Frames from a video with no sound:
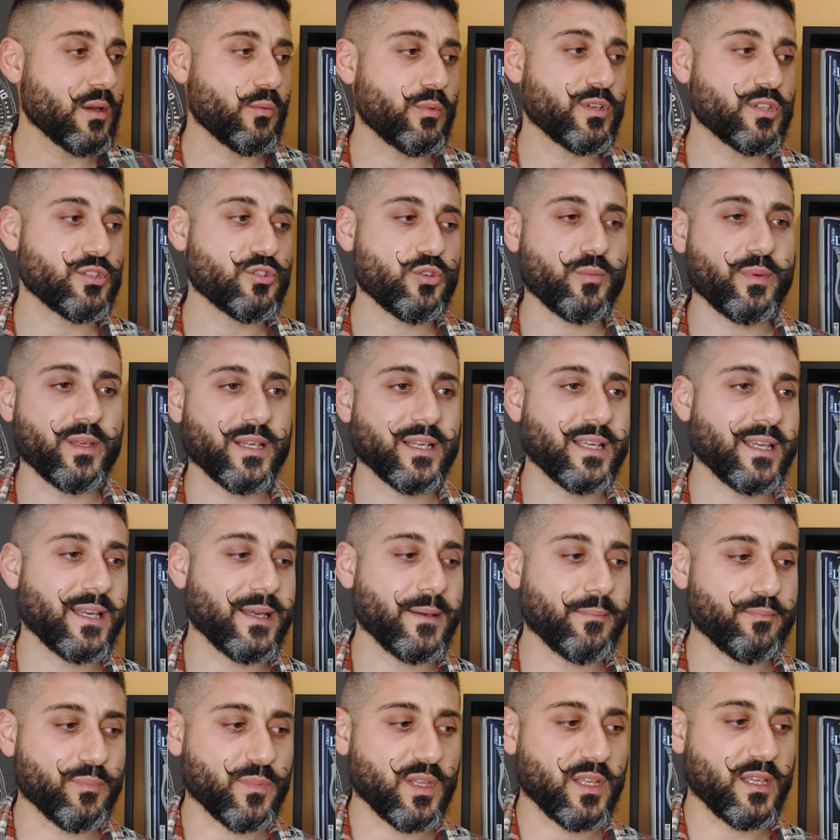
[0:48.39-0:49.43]
Questo
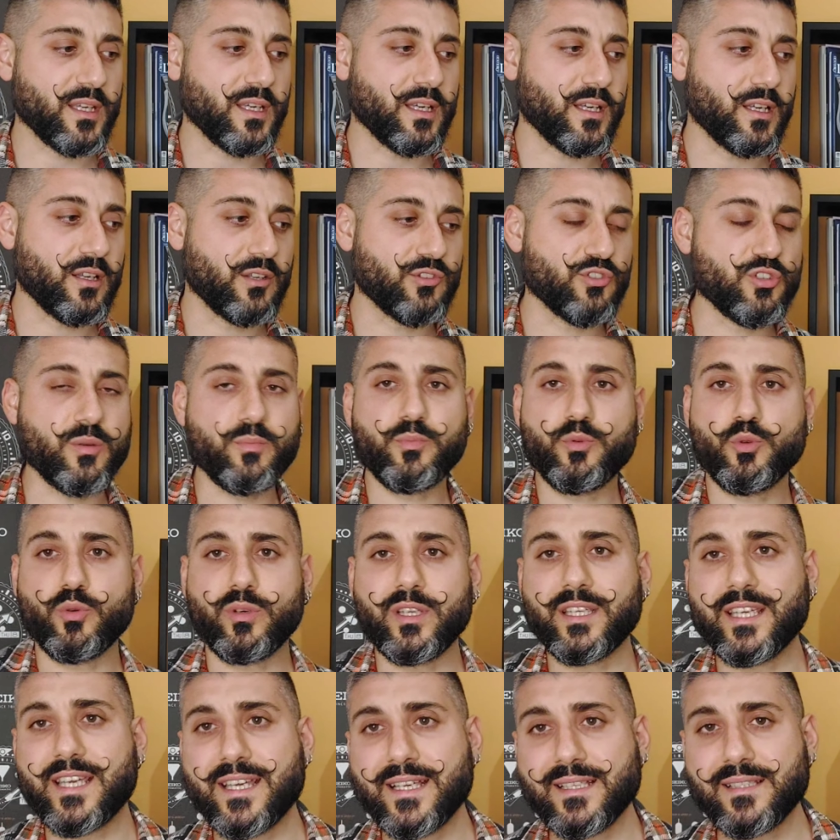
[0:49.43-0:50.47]
perché eh, c'è più
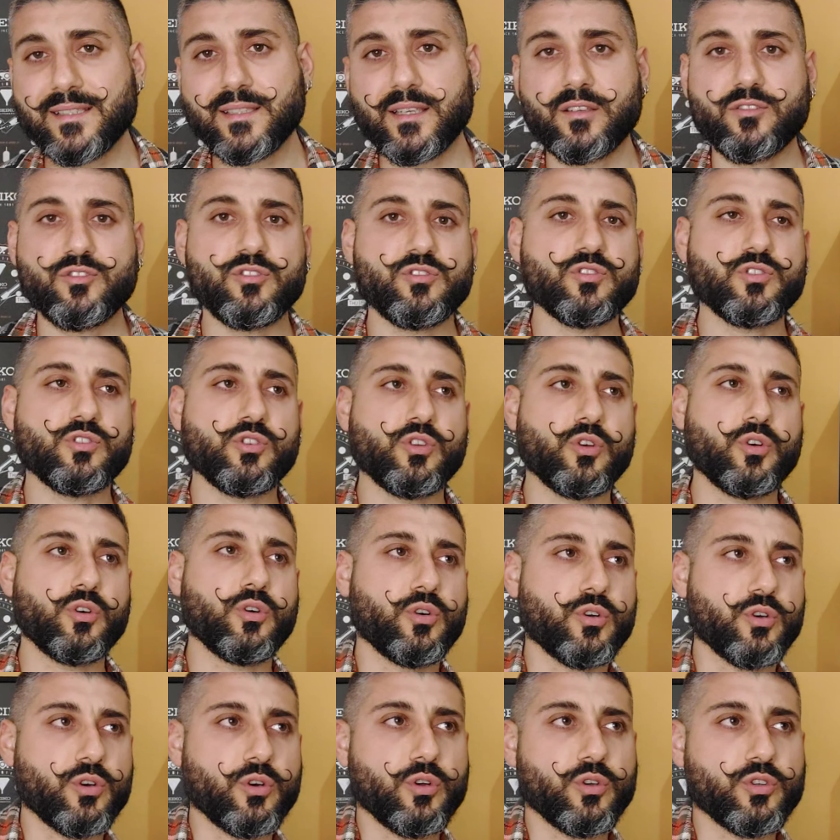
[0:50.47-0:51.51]
richiesta, ci
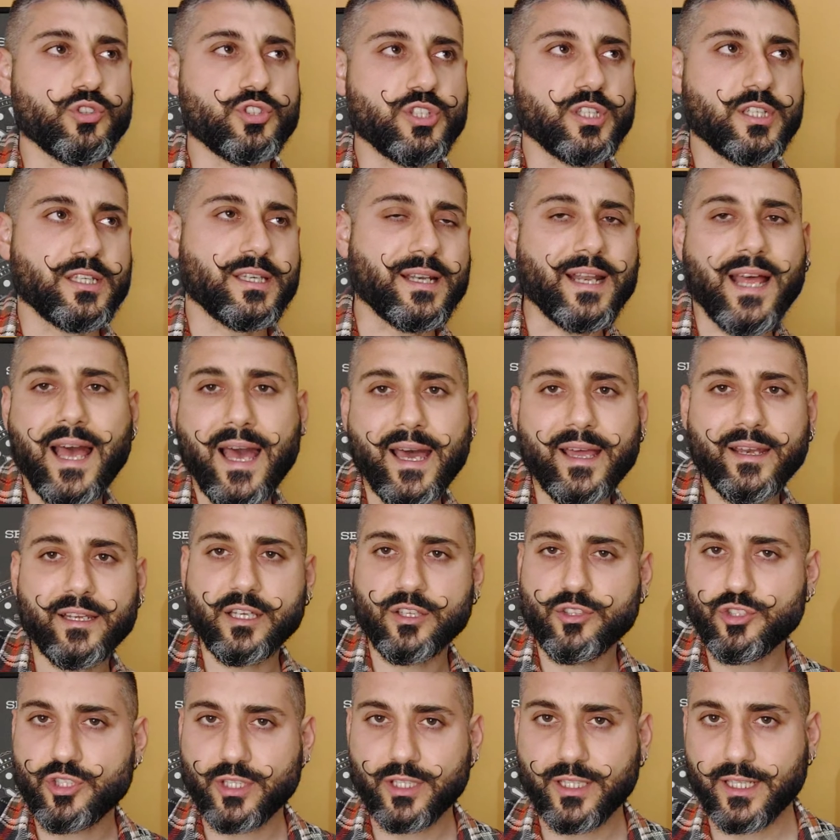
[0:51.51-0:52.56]
sono orologi rari,
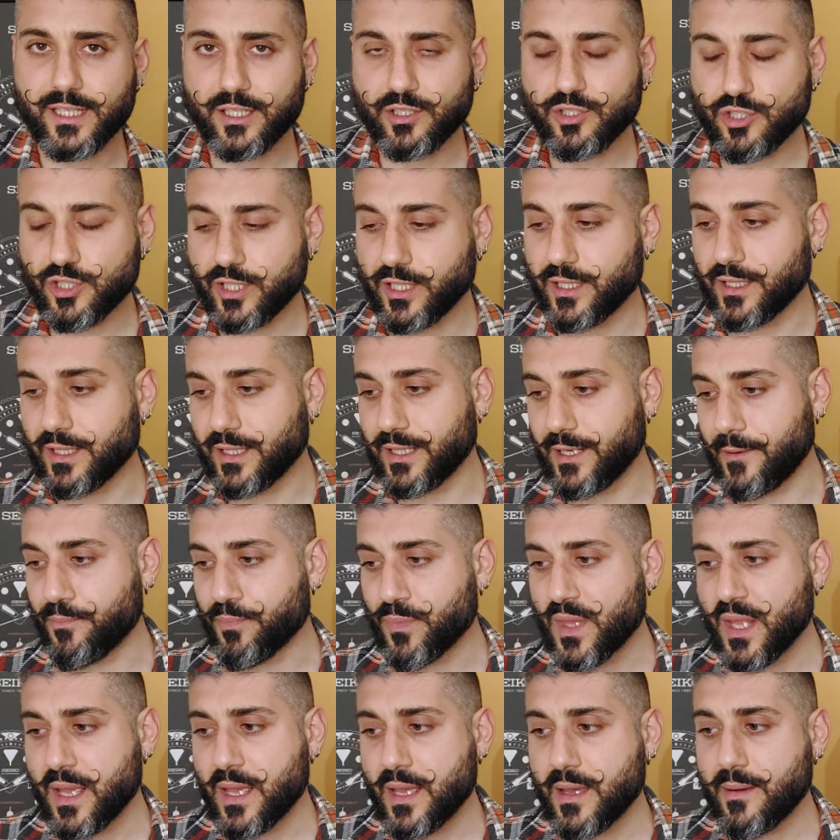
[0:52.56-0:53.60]
eccetera, eccetera.
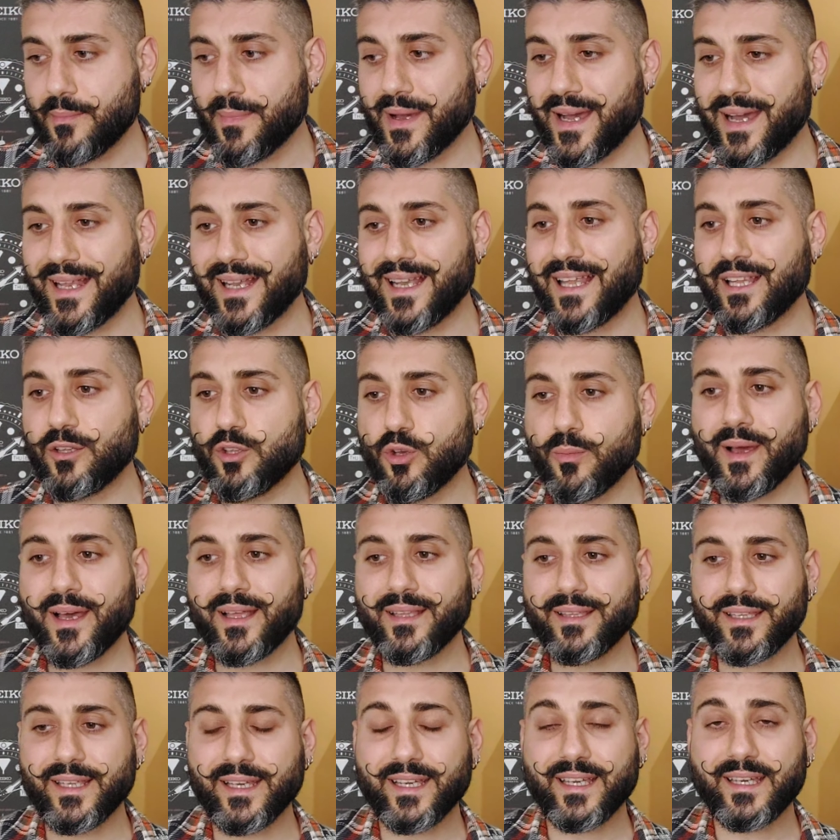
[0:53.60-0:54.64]
Ma la
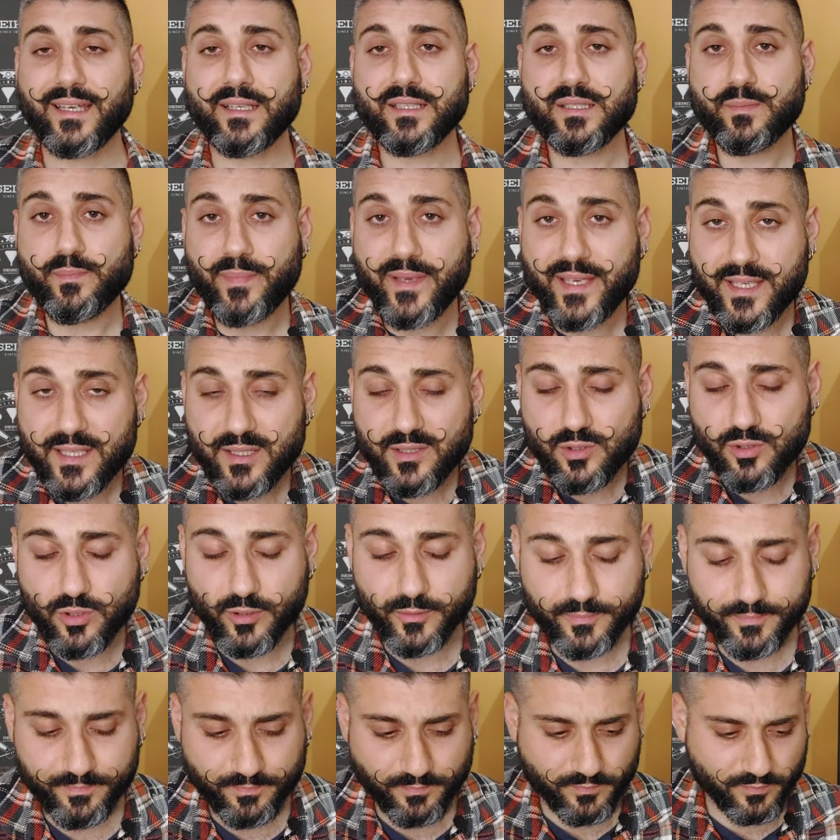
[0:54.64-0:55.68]
domanda che
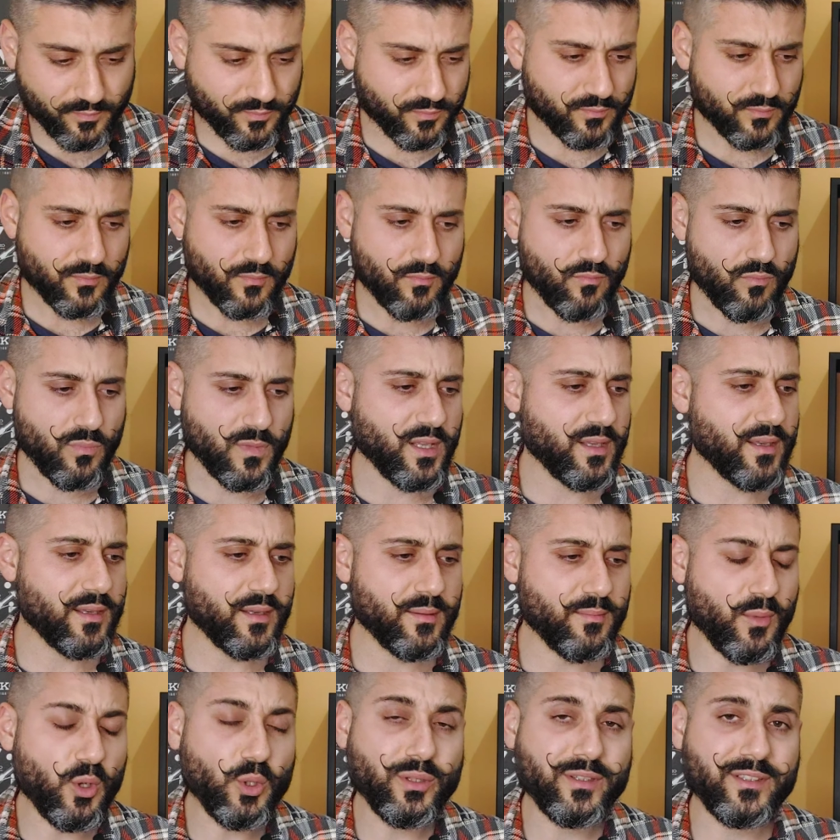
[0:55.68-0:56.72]
spesso
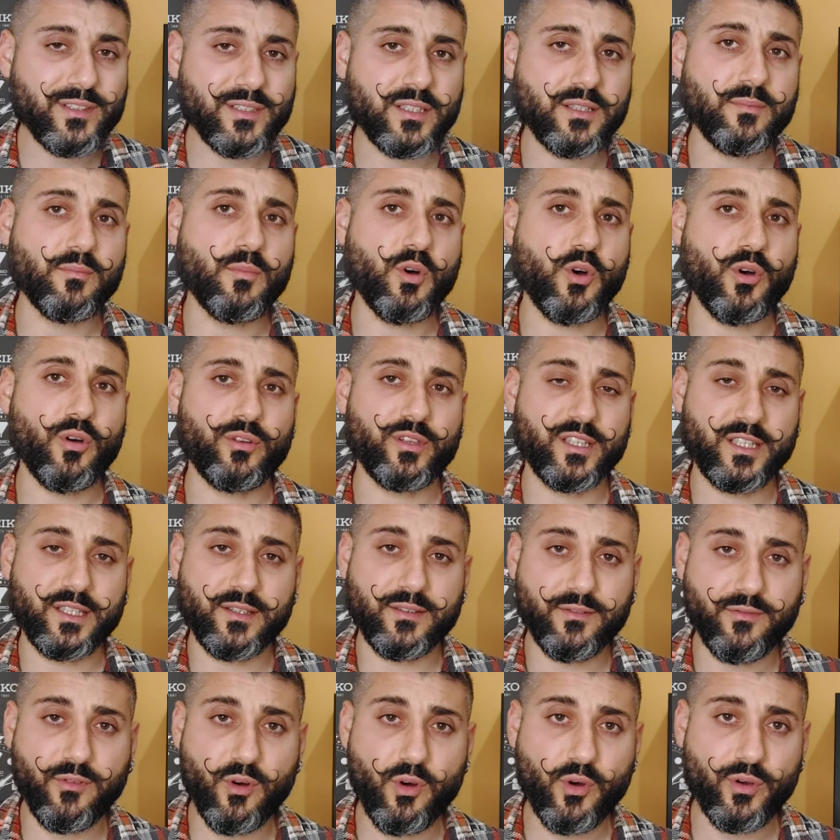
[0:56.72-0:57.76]
eh, molti di, mo-
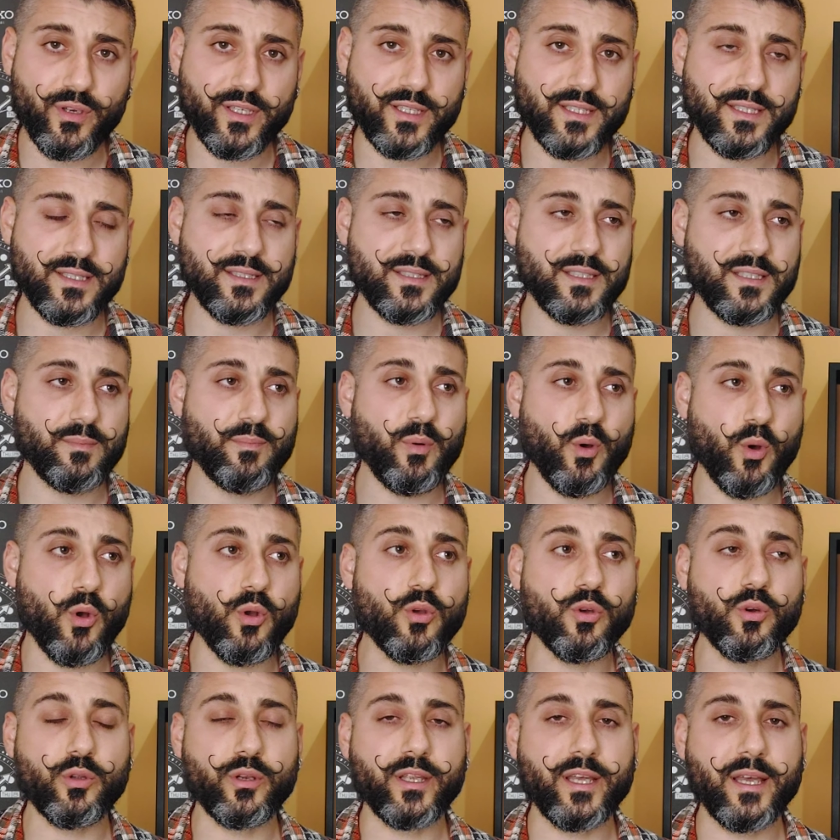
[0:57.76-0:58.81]
di, voi si
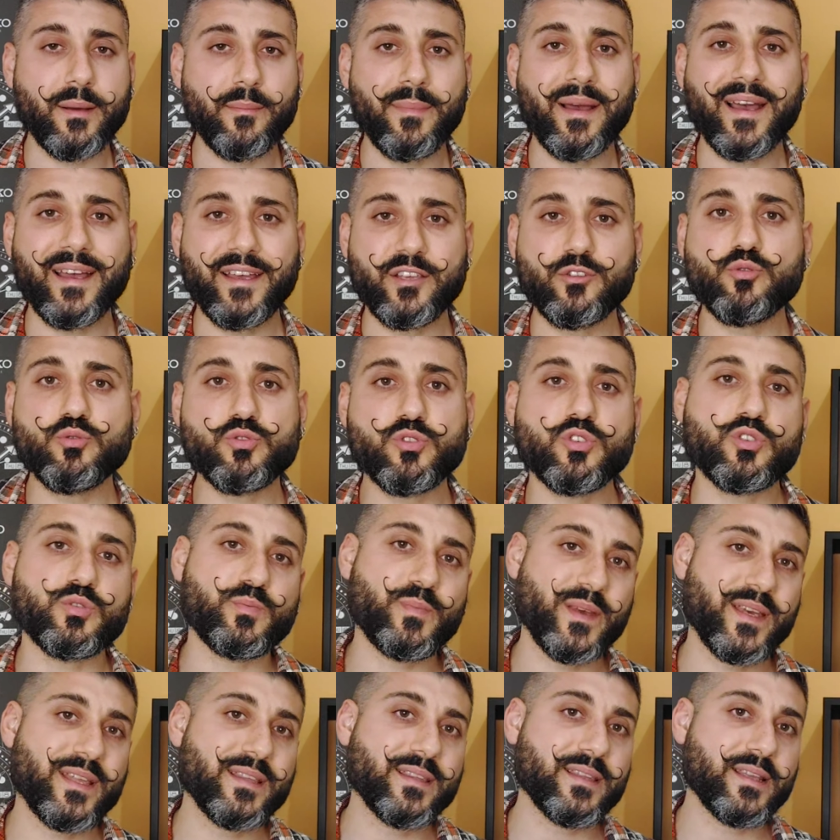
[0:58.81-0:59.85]
pongono, eh, ma è giusto
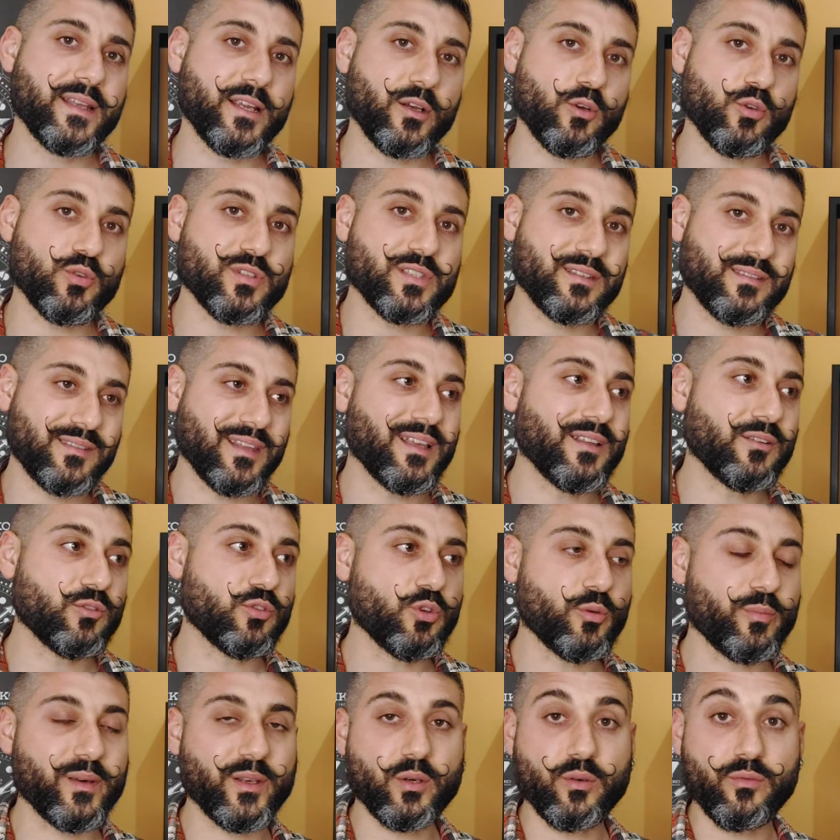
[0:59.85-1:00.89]
spendere così
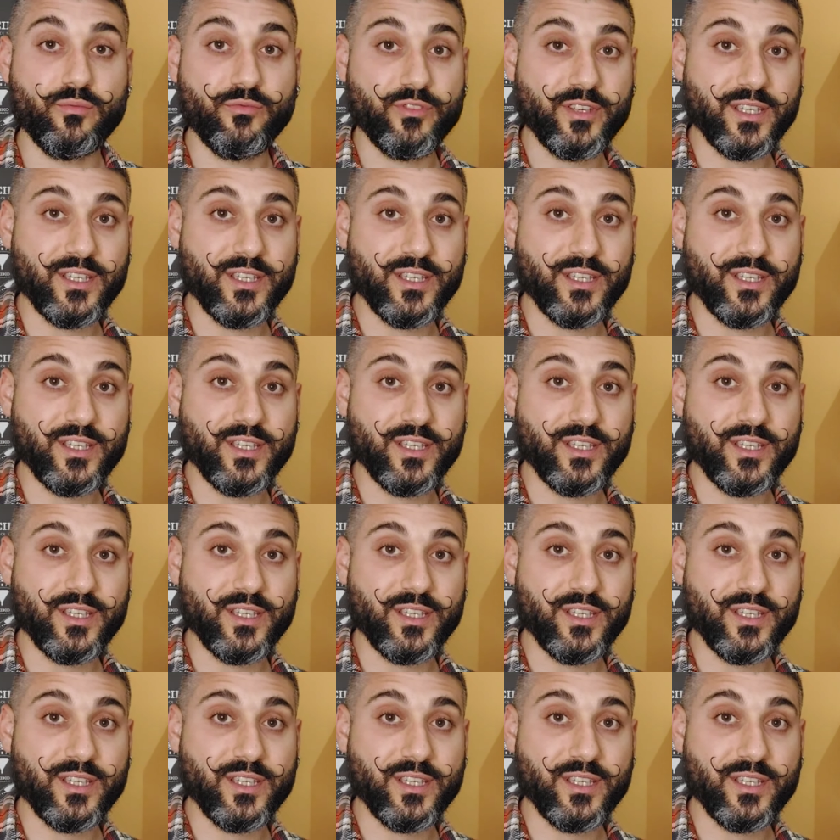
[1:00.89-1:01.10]
tanto per un